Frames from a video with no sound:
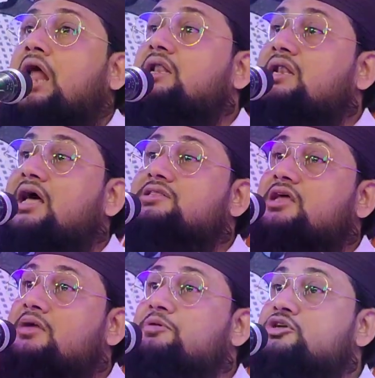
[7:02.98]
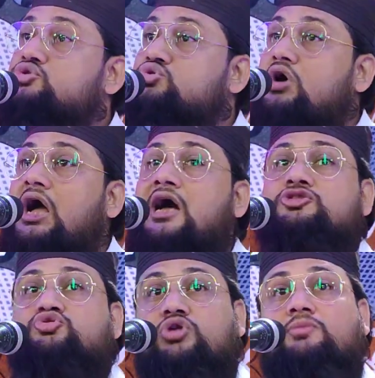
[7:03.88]
الله দরবারে দুটো হাত
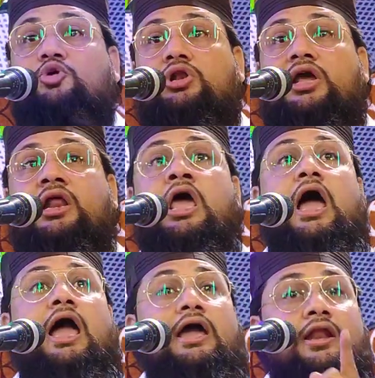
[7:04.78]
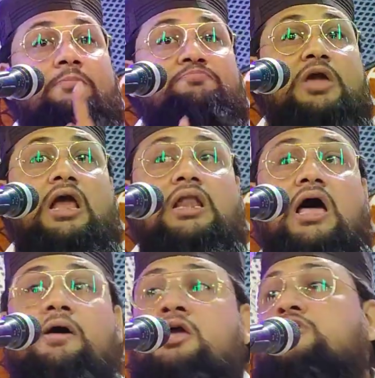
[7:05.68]
তুলে বললেন এই রব্বি
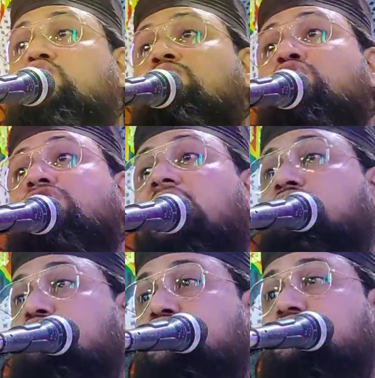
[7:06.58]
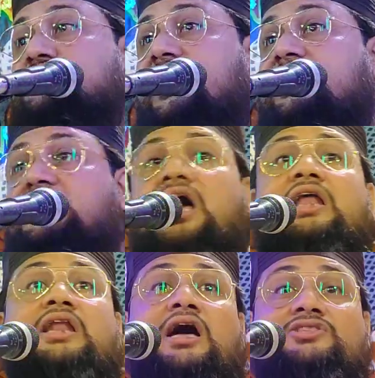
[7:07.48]
আল্লাহ তু মুঝে কুছ দে ইয়া
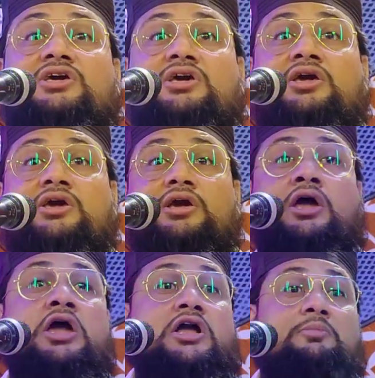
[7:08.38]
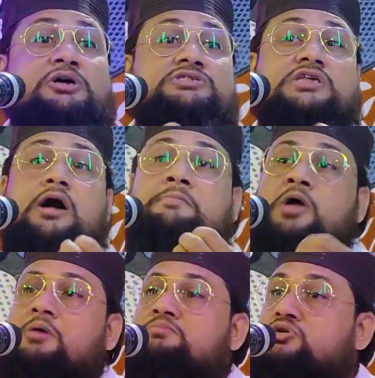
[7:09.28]
না দে কম আজ কম
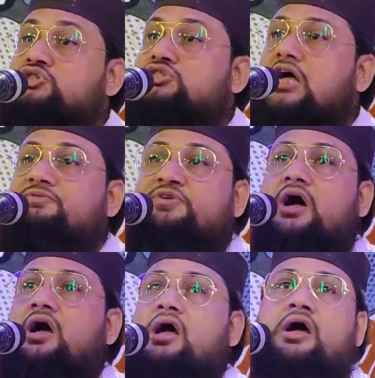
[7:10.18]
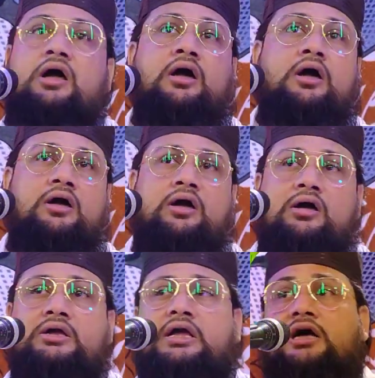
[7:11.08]
মুস্তাফা
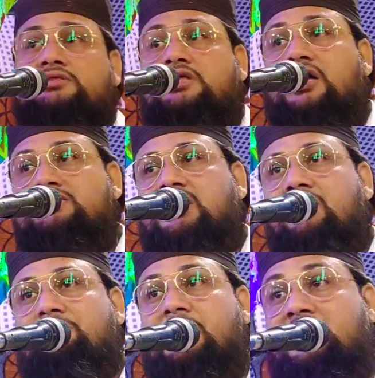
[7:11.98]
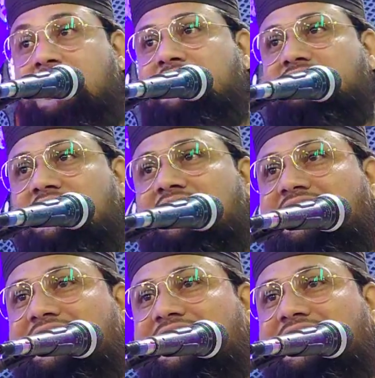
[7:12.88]
কা দাদা বানা দে